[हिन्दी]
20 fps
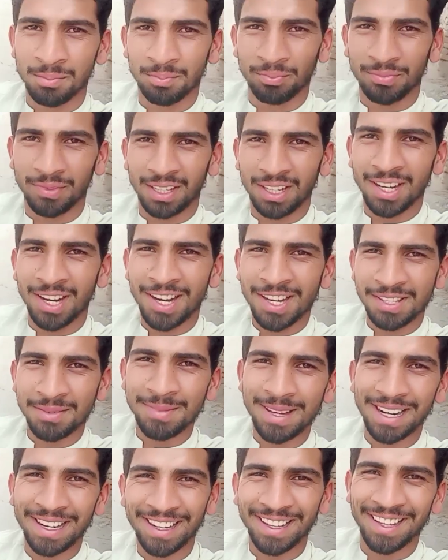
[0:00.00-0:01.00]
घास
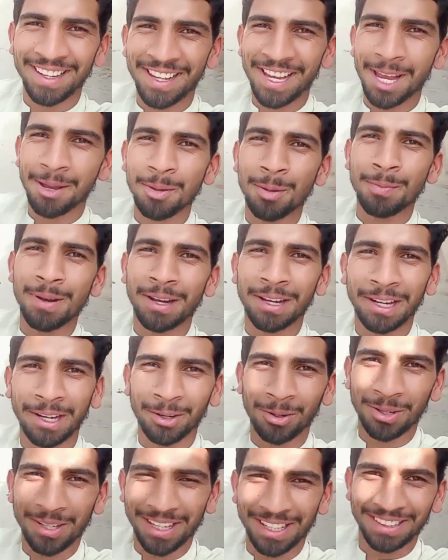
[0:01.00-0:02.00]
मैंने ले लिया है अभी बकरे को
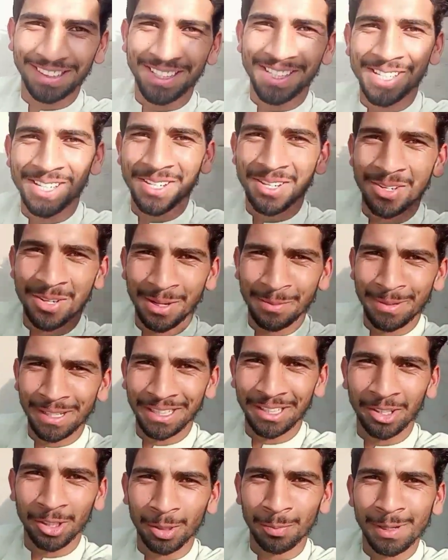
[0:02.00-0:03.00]
डालते हैं और
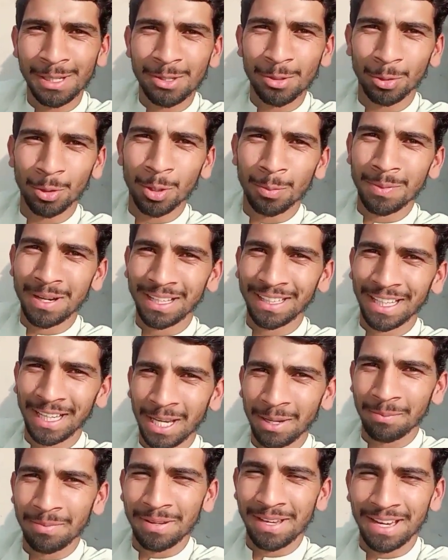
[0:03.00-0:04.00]
बकरियों के बच्चों को बांधेंगे
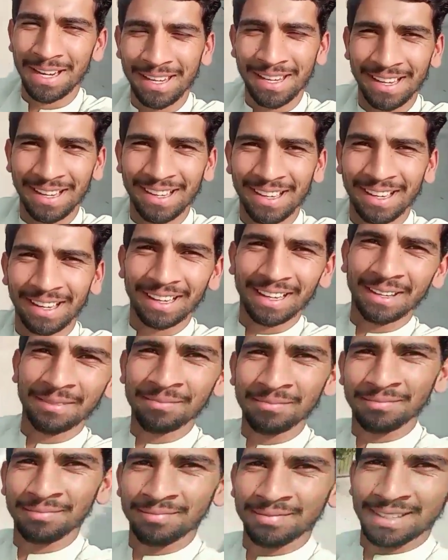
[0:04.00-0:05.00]
फेर के खाएँगे
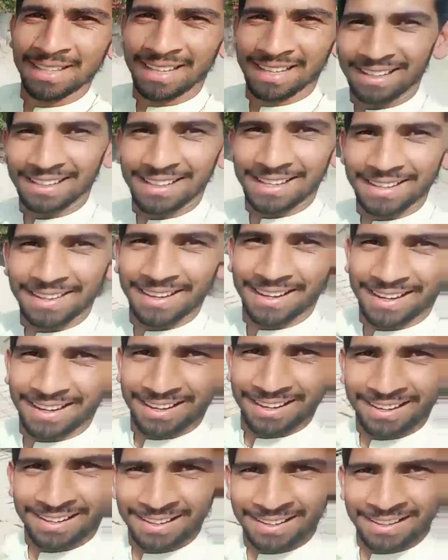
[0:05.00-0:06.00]
ये देखें
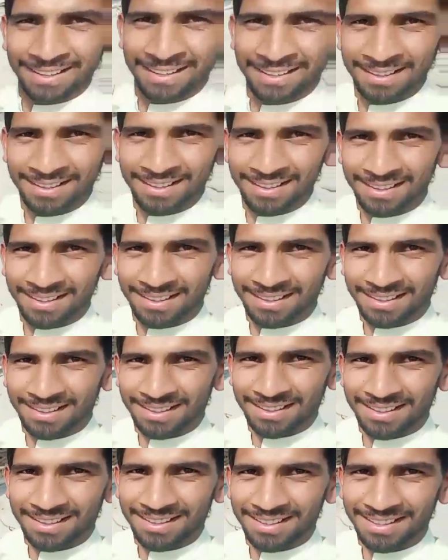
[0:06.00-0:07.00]

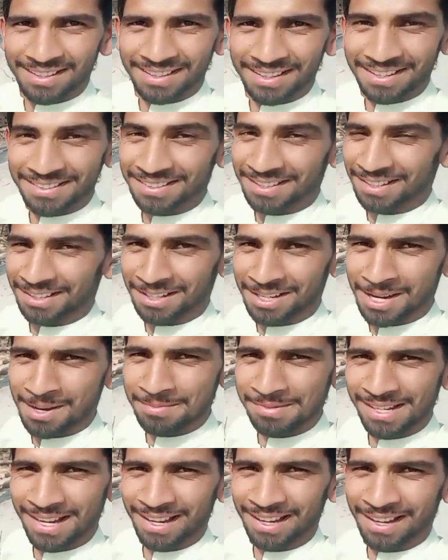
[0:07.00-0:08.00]
इसका काम
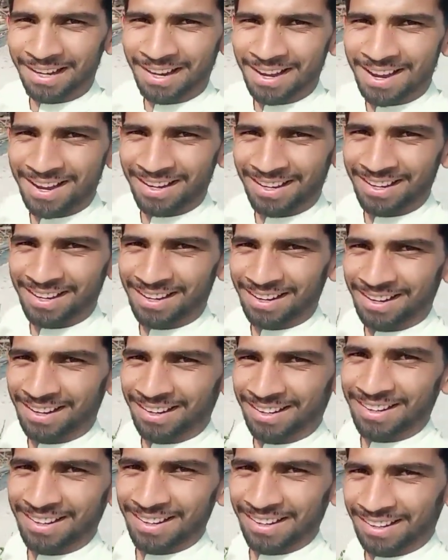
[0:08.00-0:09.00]
चेक करें आगे आ रहा है
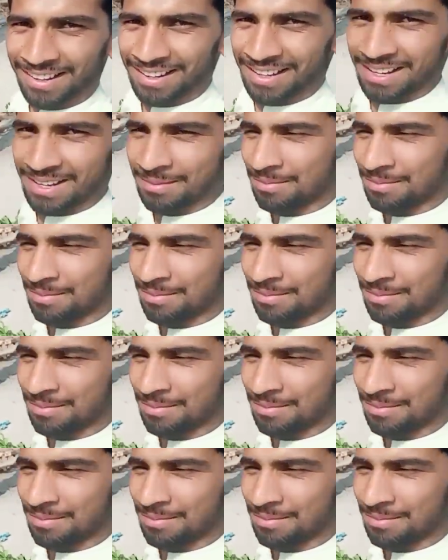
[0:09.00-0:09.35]
खाने के लिए